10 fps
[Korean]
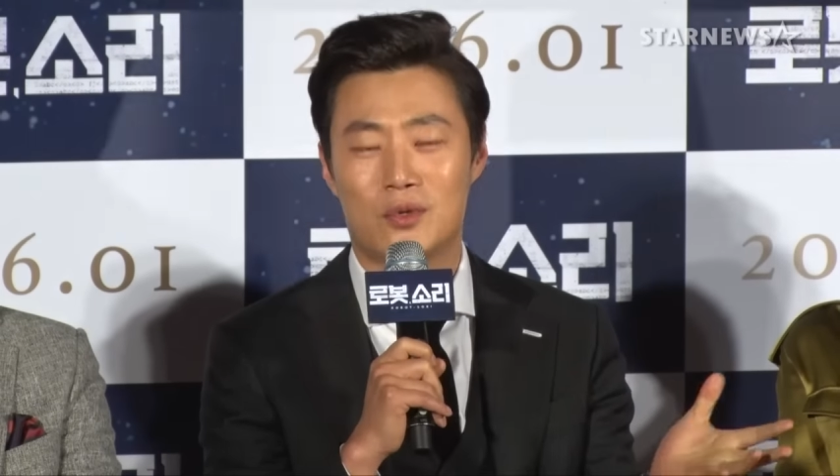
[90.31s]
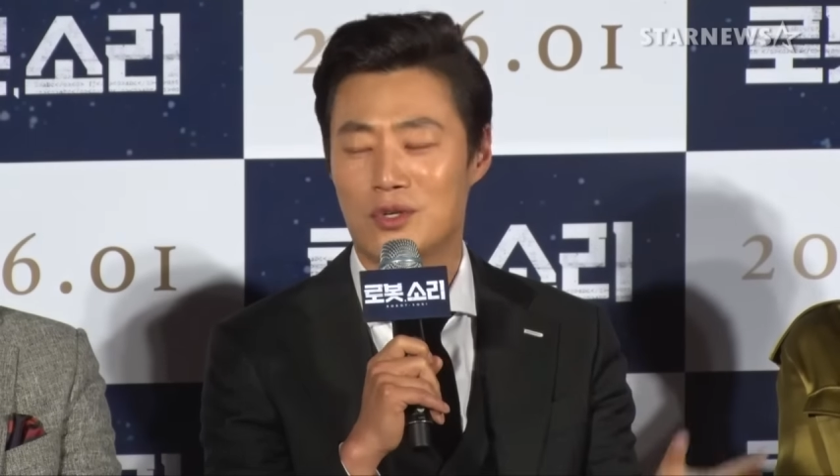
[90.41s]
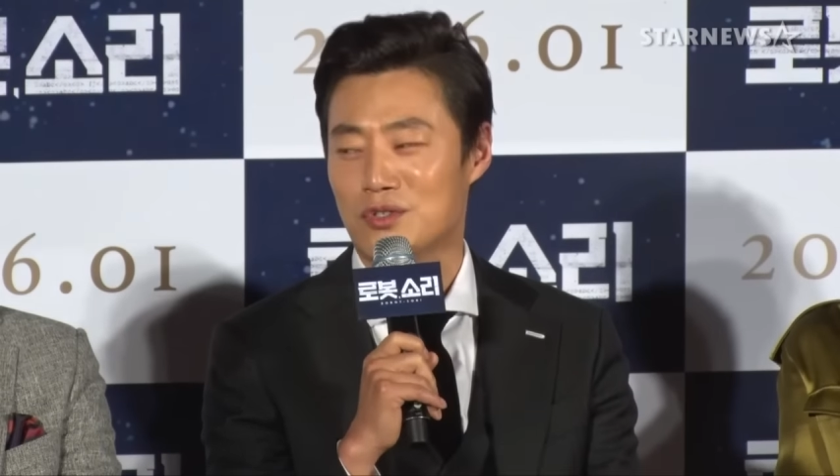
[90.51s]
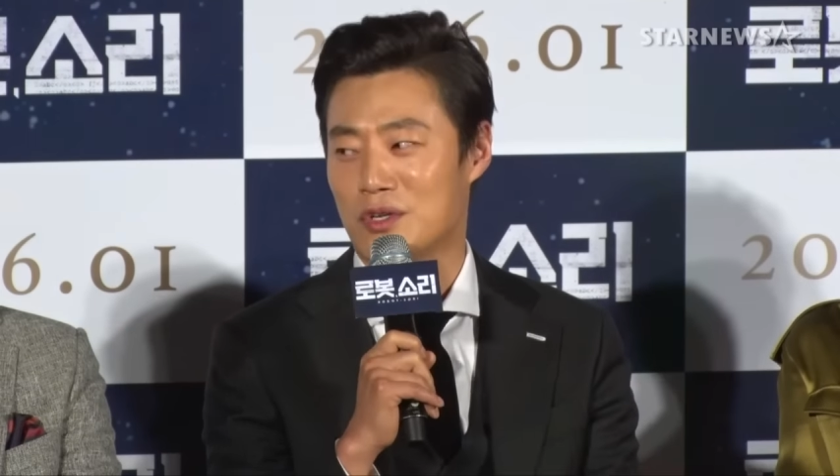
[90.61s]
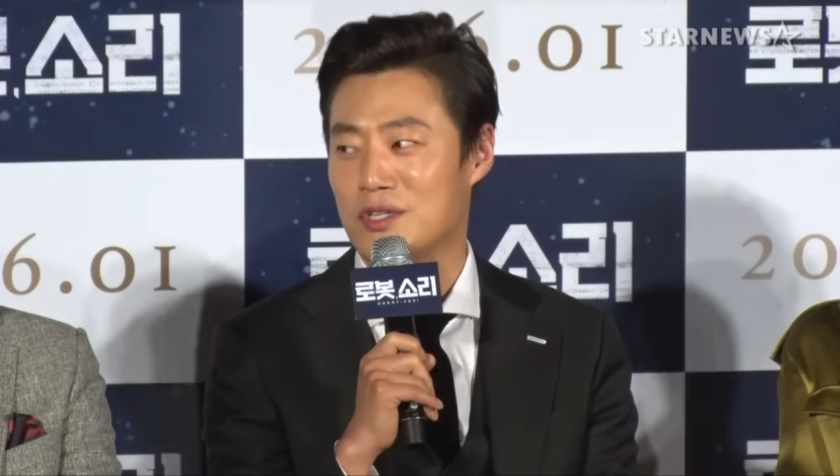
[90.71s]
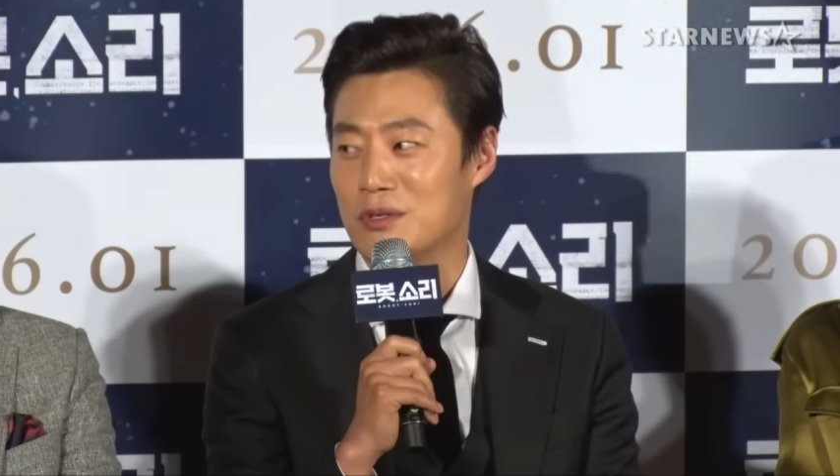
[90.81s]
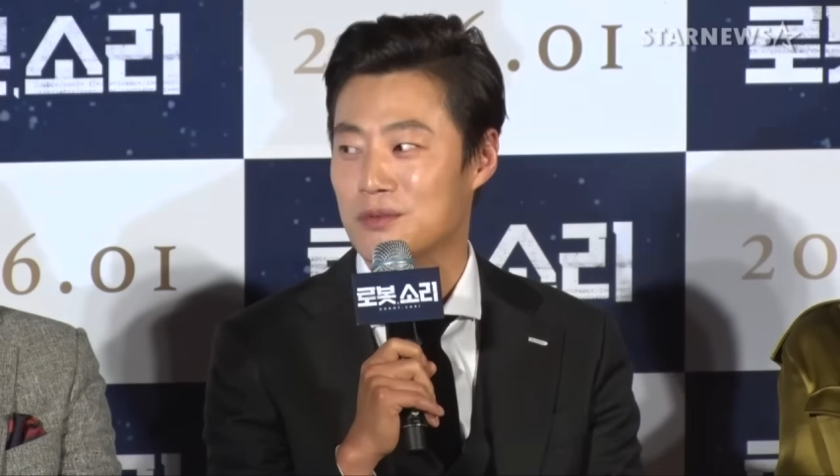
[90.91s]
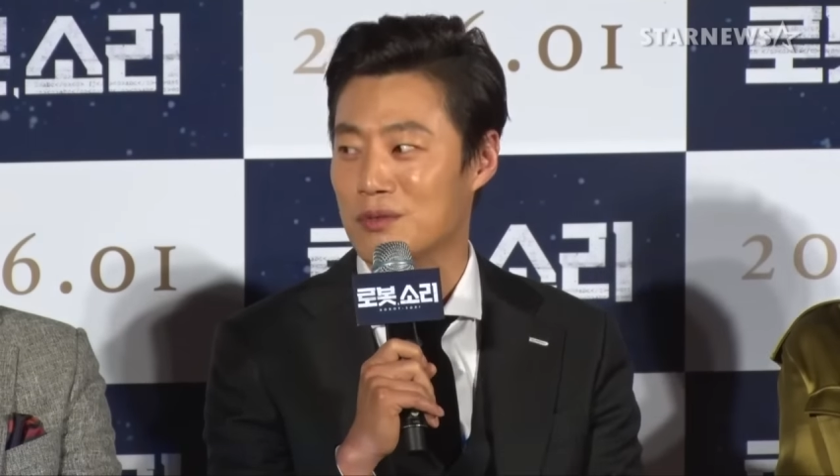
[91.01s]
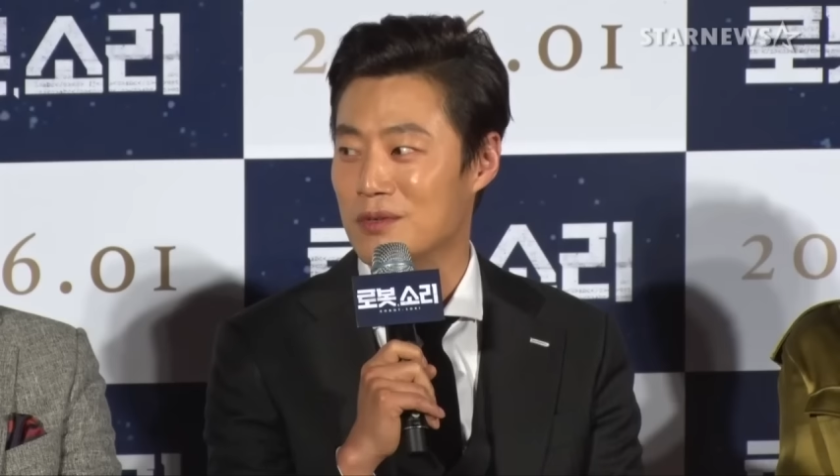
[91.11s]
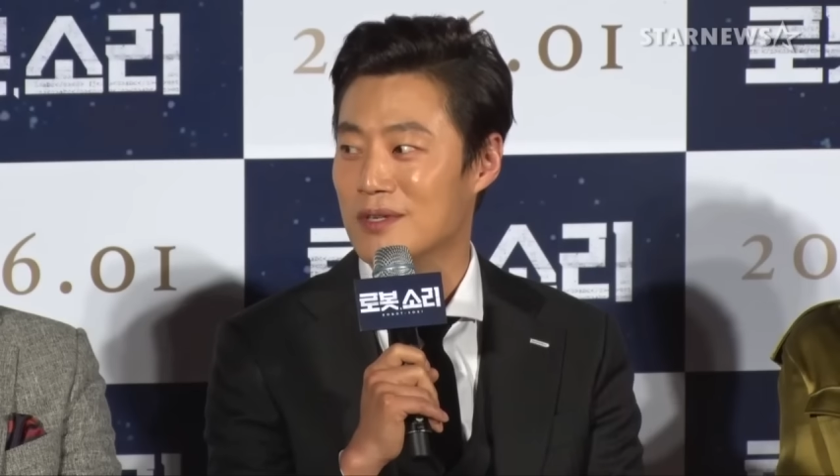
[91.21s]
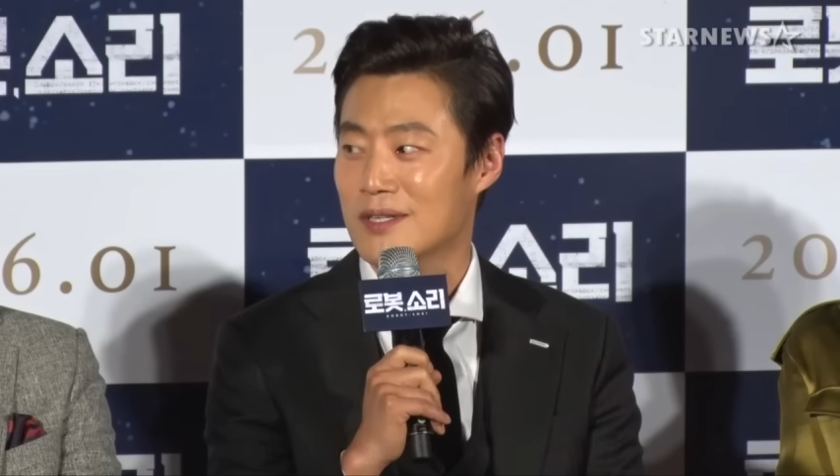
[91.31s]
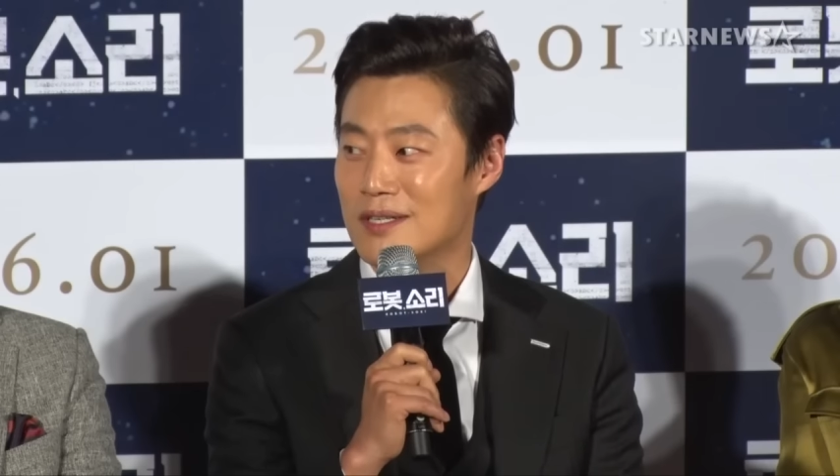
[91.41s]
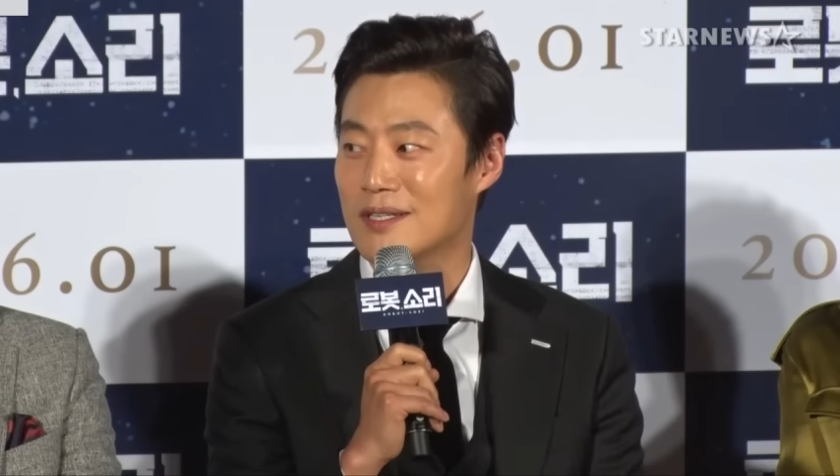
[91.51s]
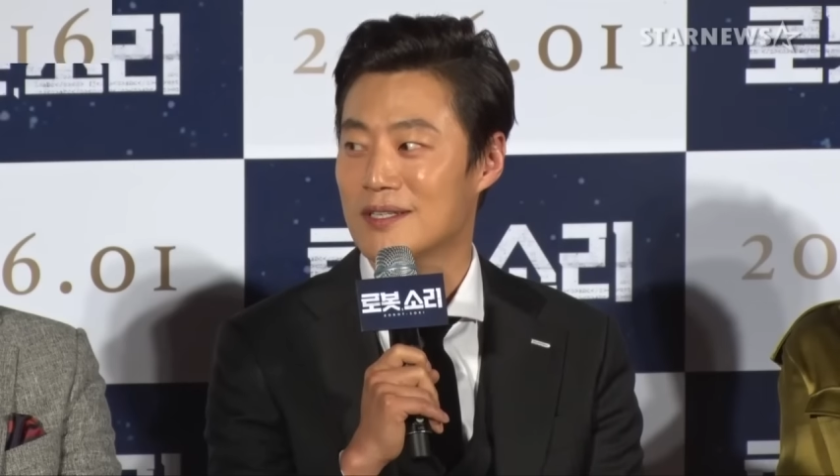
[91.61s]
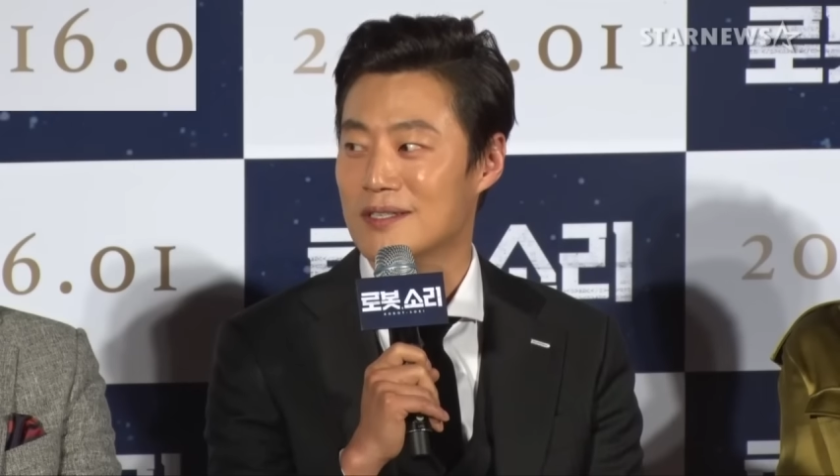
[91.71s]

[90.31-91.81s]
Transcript: 돌려줘야 되고. 네.